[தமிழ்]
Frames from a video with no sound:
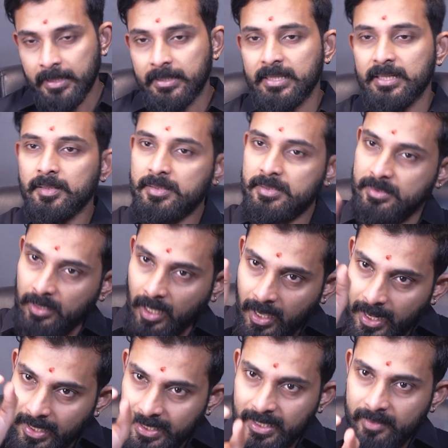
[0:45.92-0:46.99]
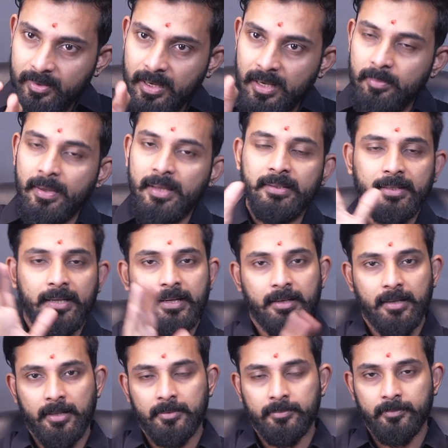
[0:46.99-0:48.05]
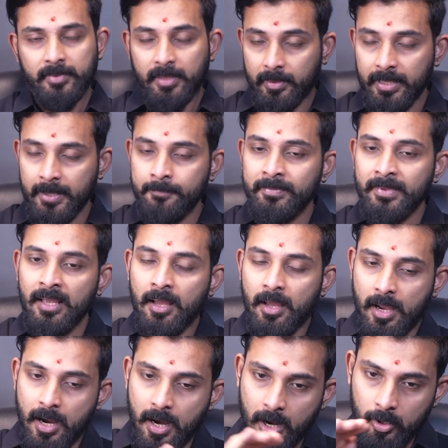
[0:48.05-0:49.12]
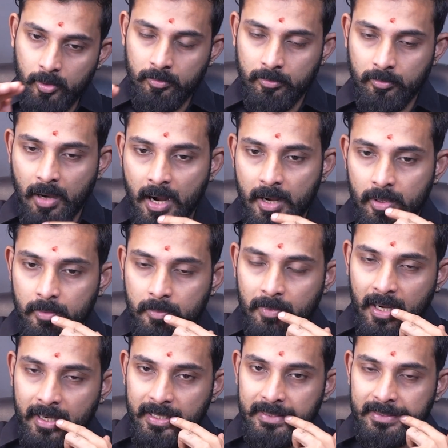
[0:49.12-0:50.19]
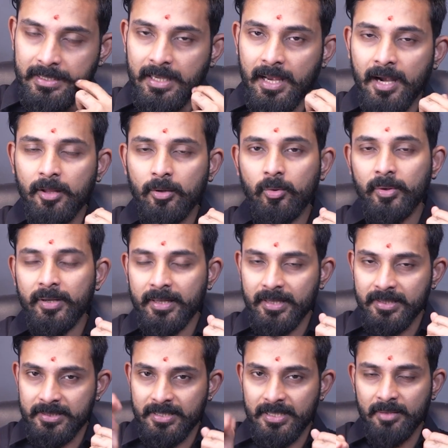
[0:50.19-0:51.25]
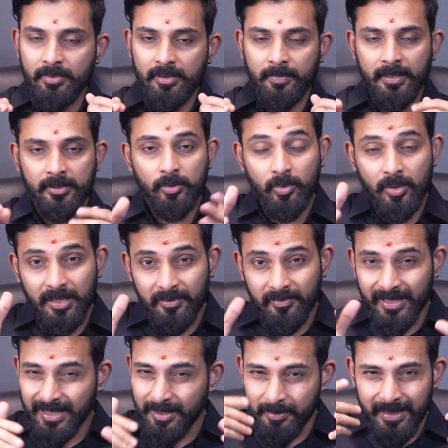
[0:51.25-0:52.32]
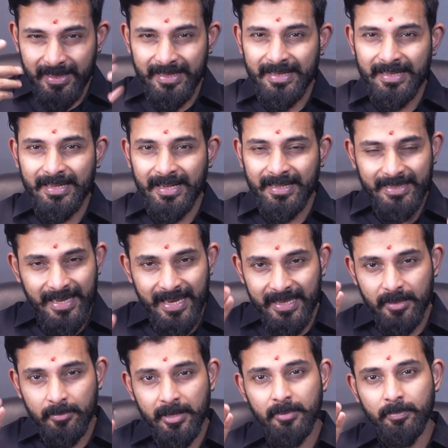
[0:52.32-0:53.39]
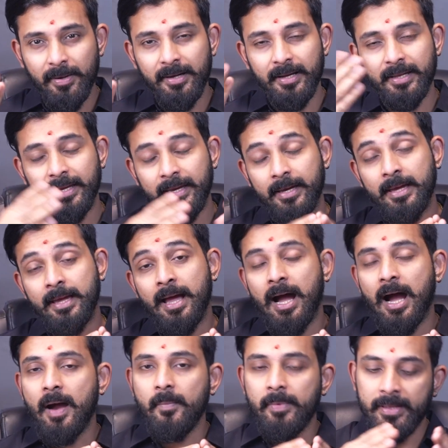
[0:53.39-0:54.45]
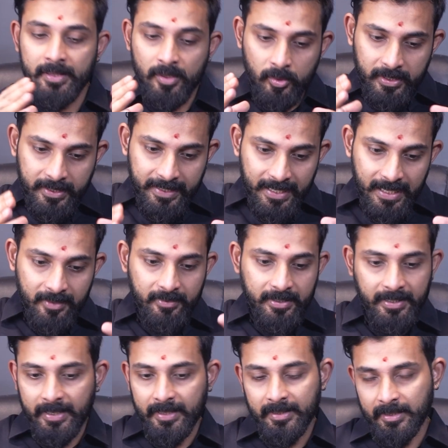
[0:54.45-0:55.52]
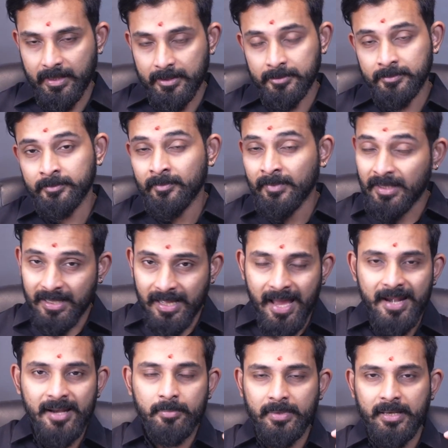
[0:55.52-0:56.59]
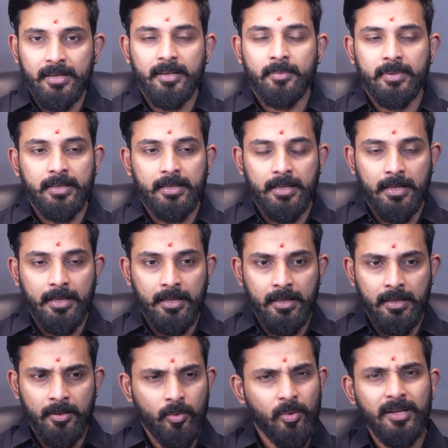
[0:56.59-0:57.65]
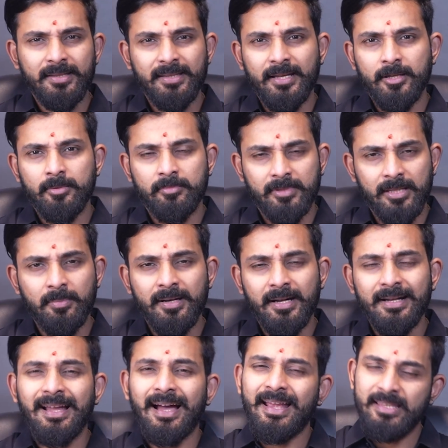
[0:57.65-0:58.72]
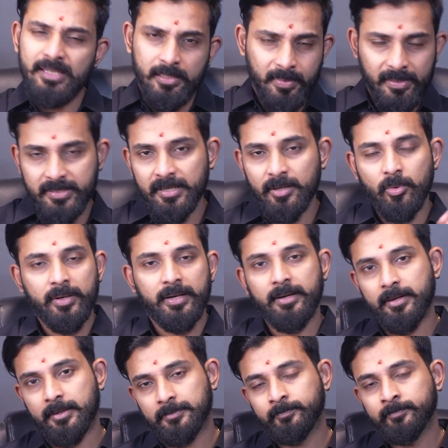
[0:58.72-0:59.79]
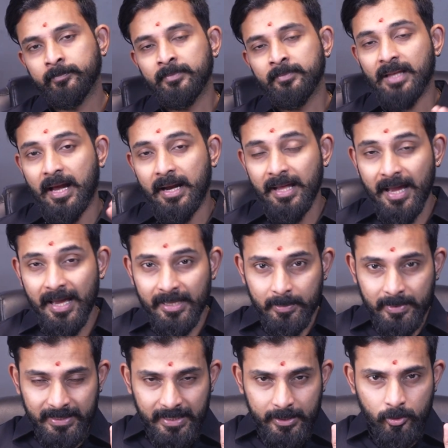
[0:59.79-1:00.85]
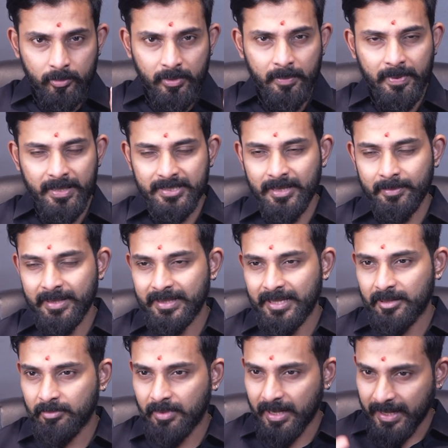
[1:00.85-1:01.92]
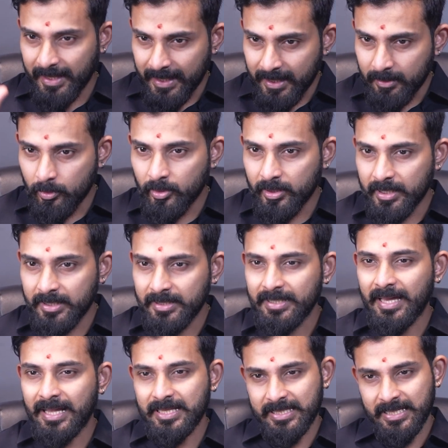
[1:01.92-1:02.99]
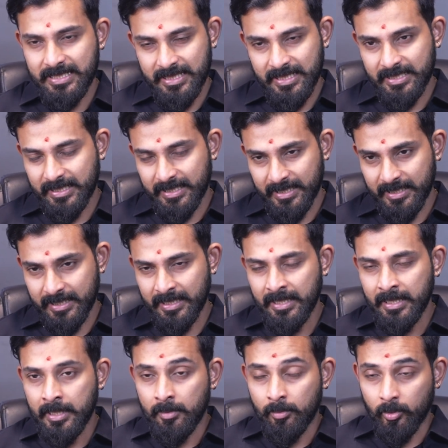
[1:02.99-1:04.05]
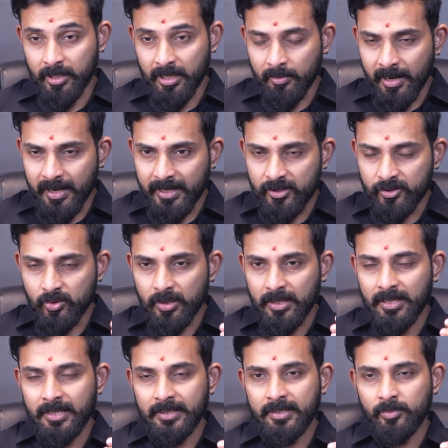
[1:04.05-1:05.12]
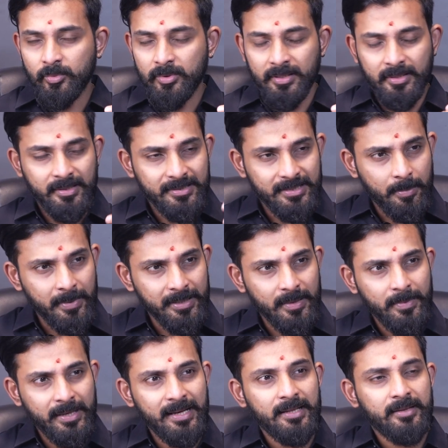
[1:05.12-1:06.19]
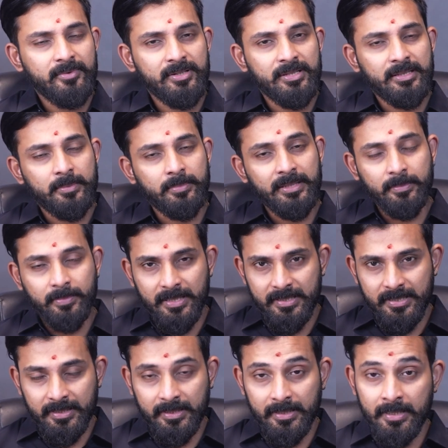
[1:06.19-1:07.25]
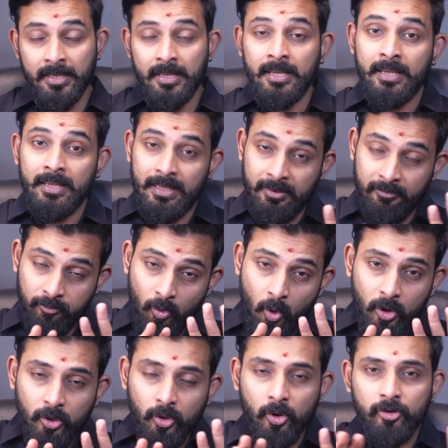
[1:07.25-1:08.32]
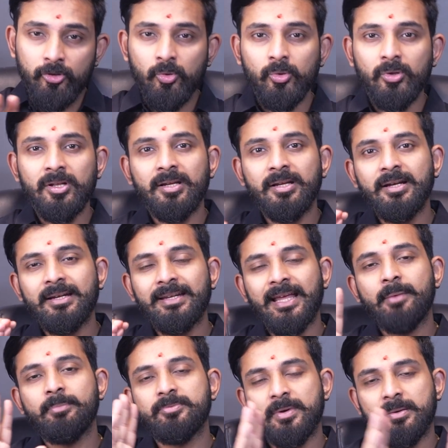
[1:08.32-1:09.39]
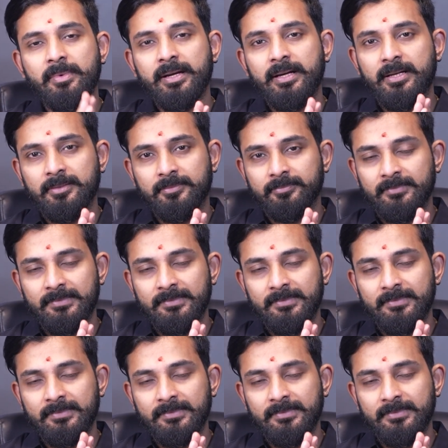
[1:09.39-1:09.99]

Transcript: திரு ஸ்டாலின் அவர்களை பார்த்து கேட்டிருக்கார் எப்படி ஆளும் மாநில மாநிலத்தை ஆளக்கூடிய சிஎம்ஐ பார்த்து உங்களுக்கு வெக்கமே இல்லையா ஏன் இந்த மாதிரி பண்ணுறீங்க அப்படிங்கிற ஒரு கேள்வியை கேட்டிருக்கார் காரணம் என்ன அப்படின்னா உங்களுக்கு தெரியும் தமிழ்நாட்டில் ஆயிரத்தி எட்டு பிரச்சனைகள் ஓடிக்கிட்டு இருக்கு ஆனால் அதை பற்றி எதுவுமே பேசாமல் தன் மகனை முன்னிறுத்தி அரசியல் செஞ்சுக்கிட்டு முக்கியமான இஷ்யூகள் எல்லாத்தையும் விட்டு சம்மந்தமே இல்லாத விஷயத்தை பற்றி பேசிக்கிட்டு ஃபோட்டோ ஷூட்டுக்கு டைம் ஸ்பெண்ட் பண்ணிக்கிட்டு